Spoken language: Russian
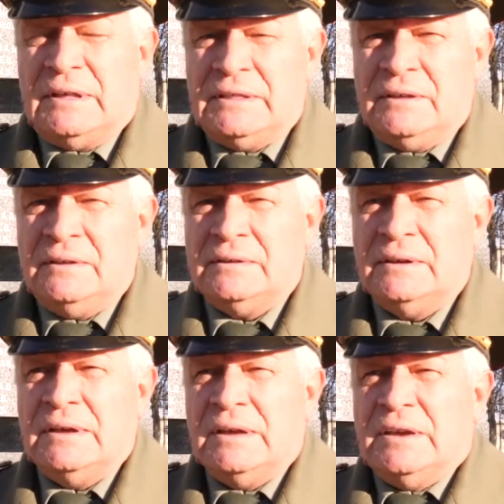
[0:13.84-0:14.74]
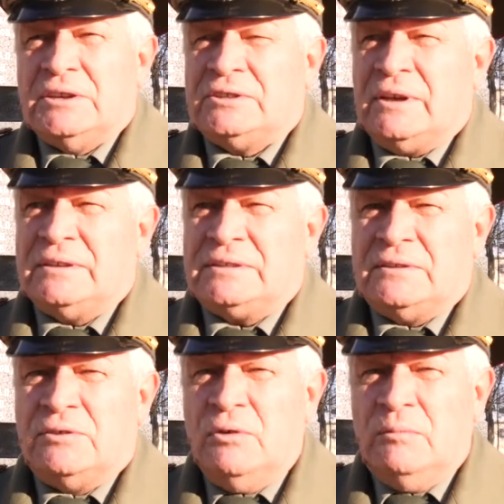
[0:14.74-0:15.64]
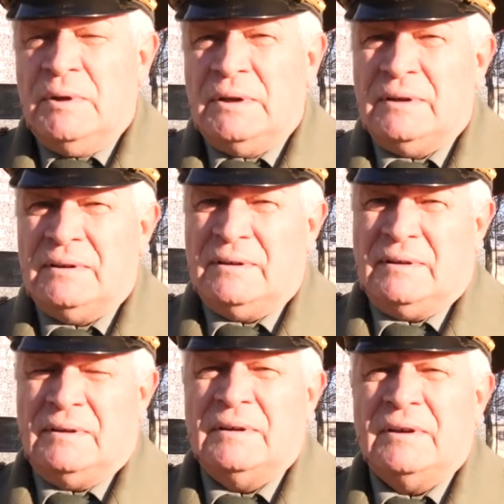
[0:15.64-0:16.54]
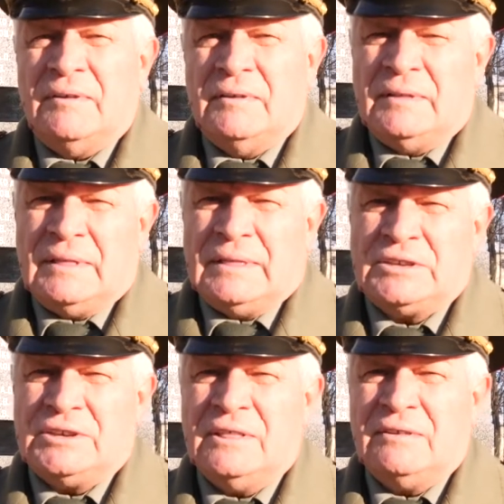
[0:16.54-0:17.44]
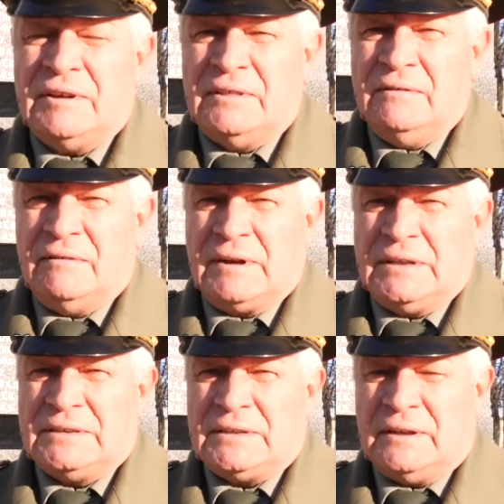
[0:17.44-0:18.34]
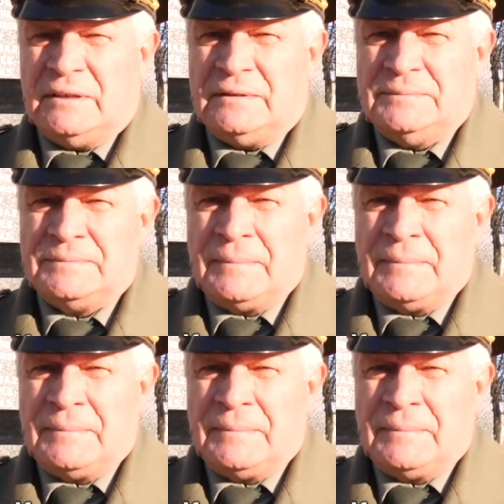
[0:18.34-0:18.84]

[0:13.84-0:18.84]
дата считается днем начала войны в Афганистане.